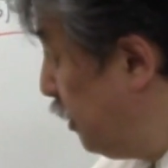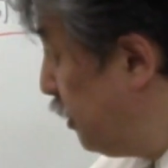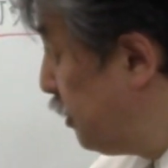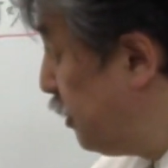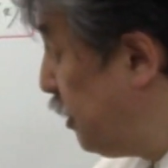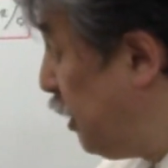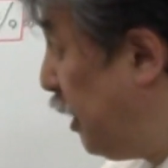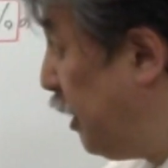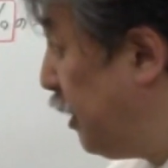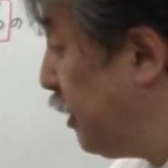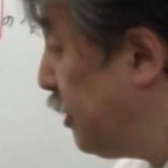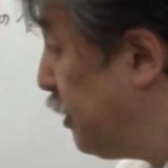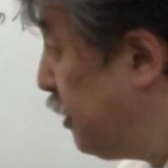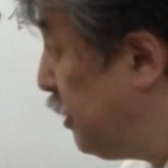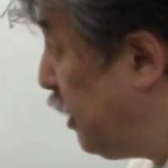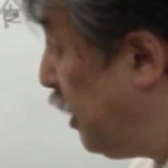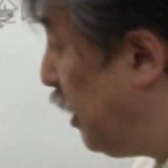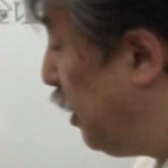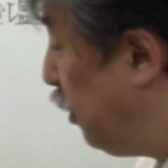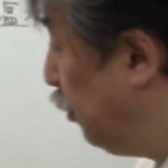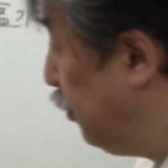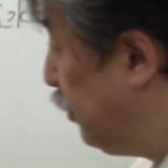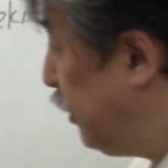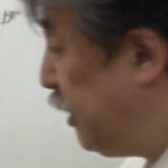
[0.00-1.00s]
さあ、
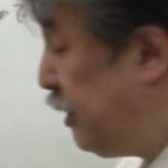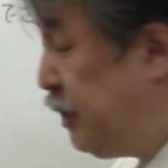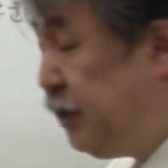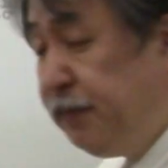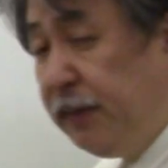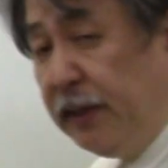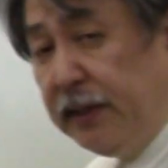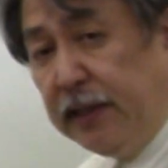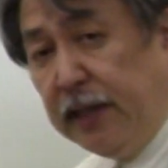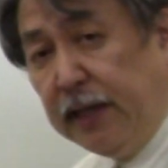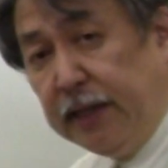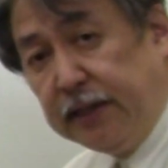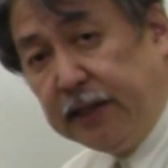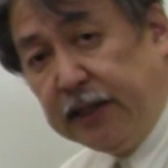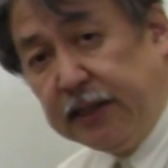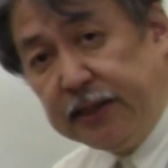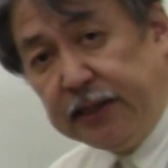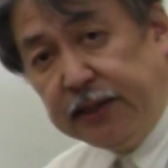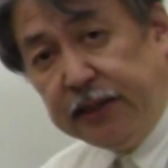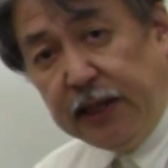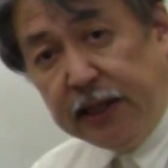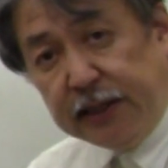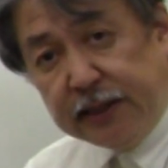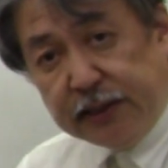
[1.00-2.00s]
じゃあ同じパターンで
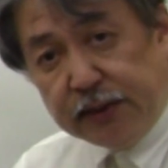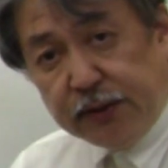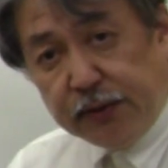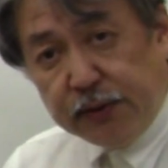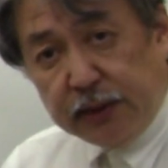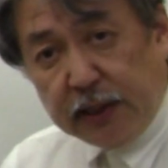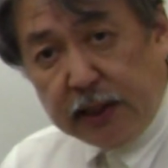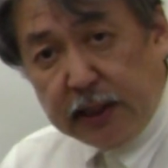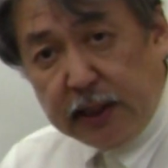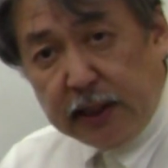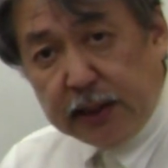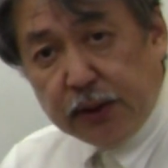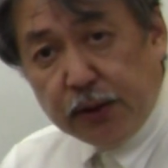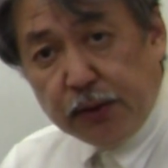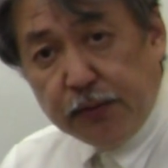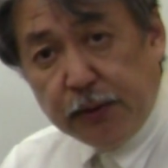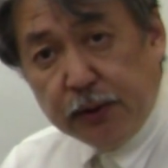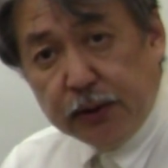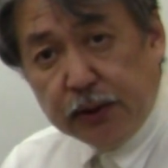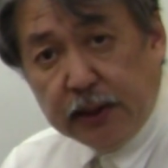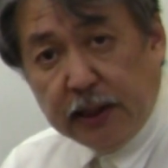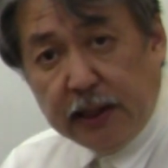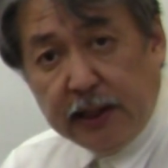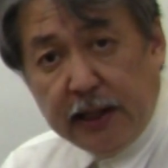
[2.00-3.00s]
す。できそうだなと
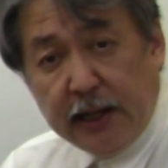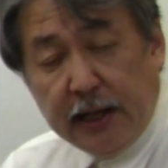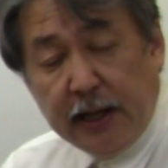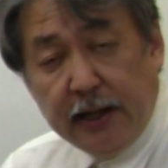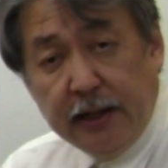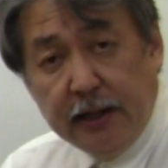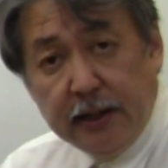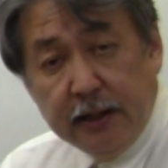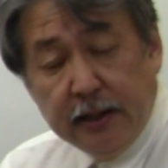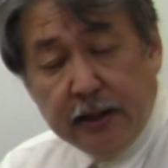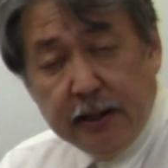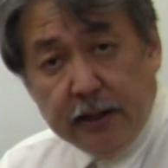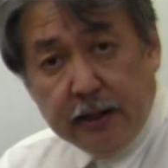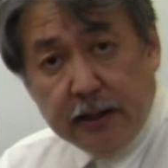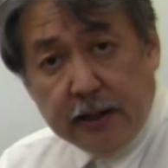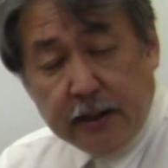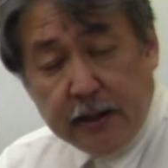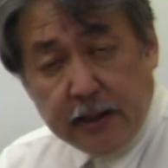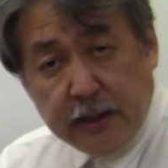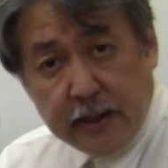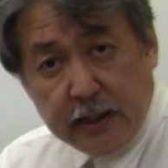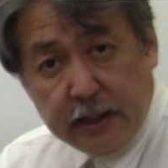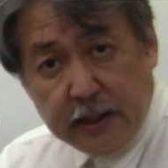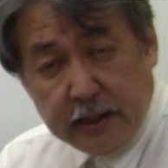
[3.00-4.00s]
思ったら、
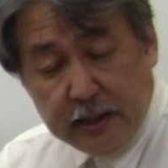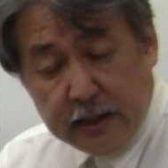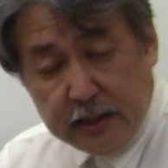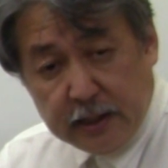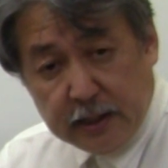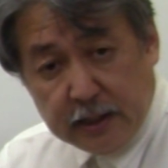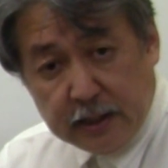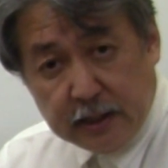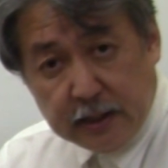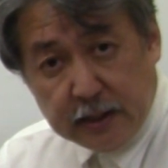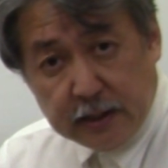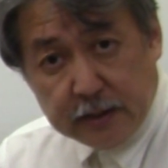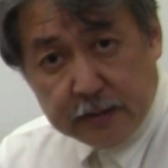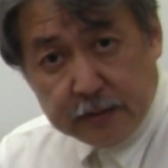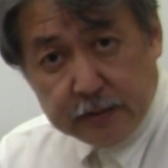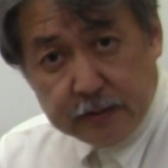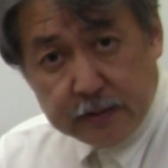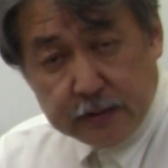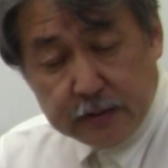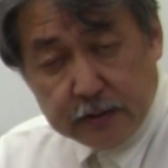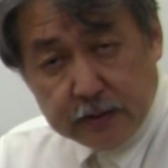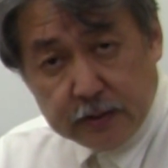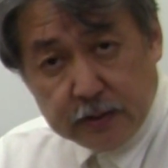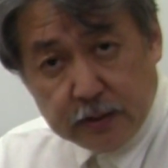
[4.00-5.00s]
えー、
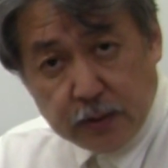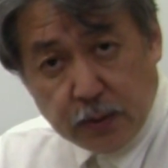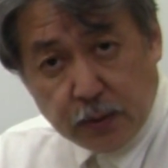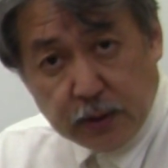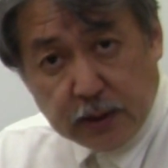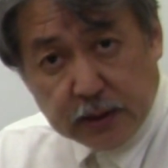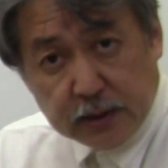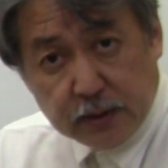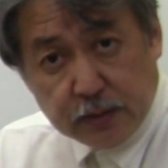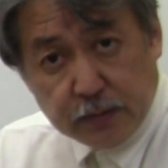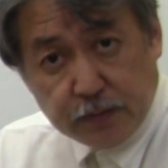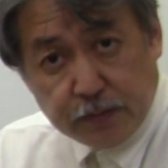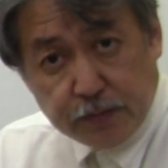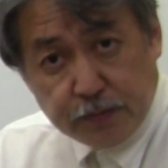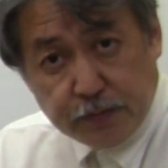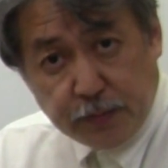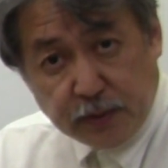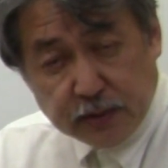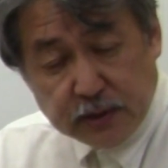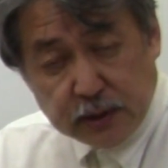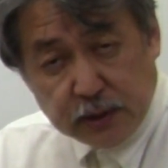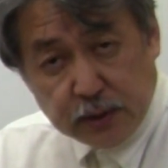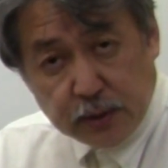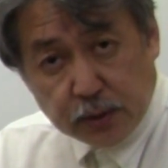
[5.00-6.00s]
動画
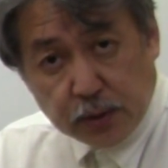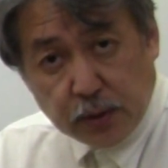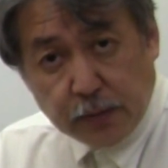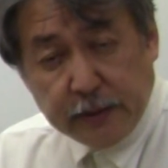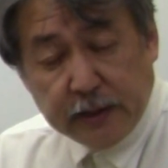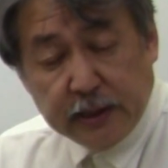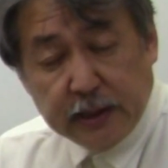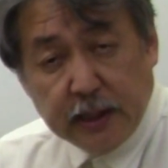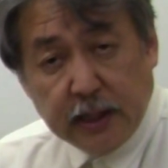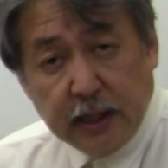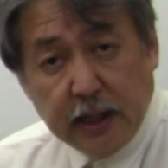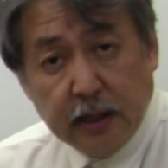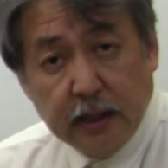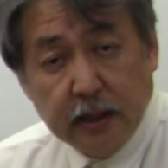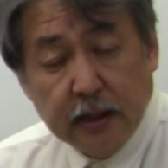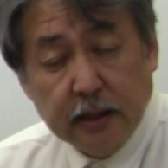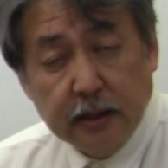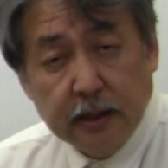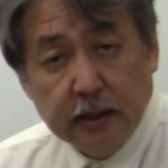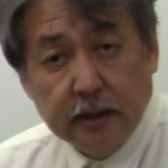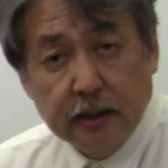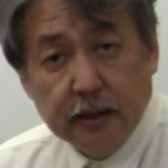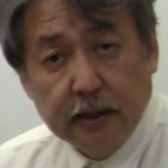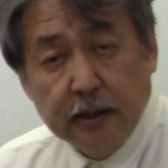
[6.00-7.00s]
ポチッと止めてね、
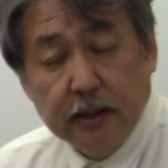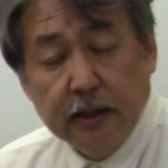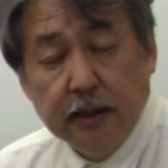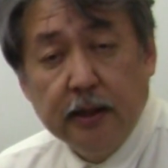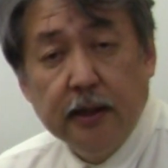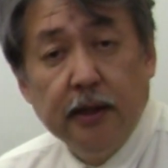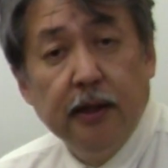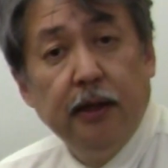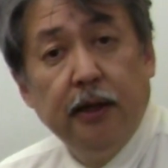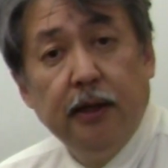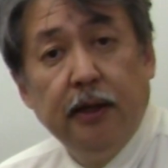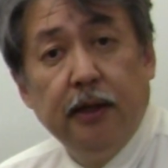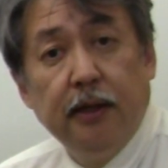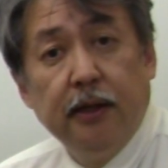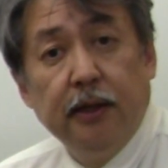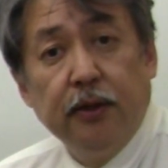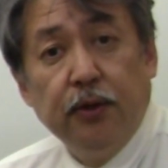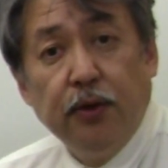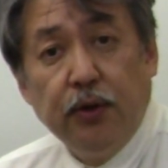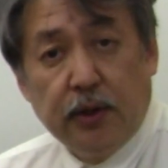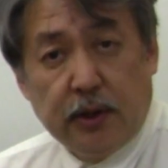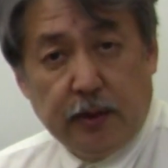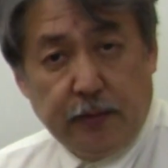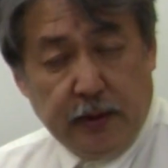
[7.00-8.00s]

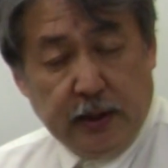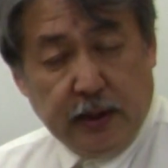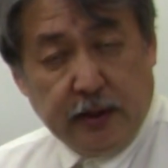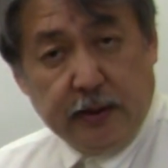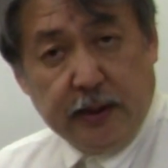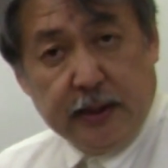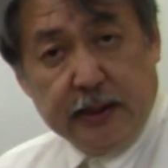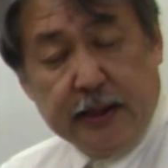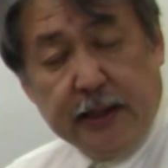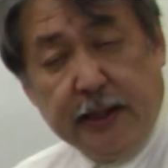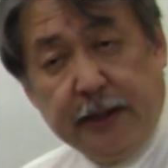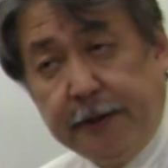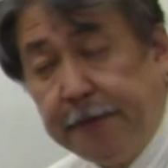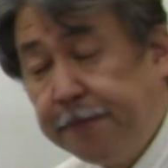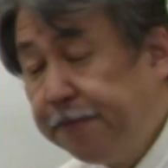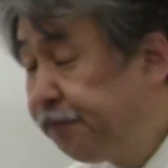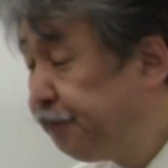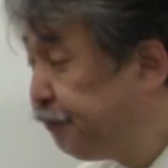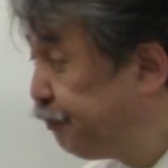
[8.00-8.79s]
解いてみてください。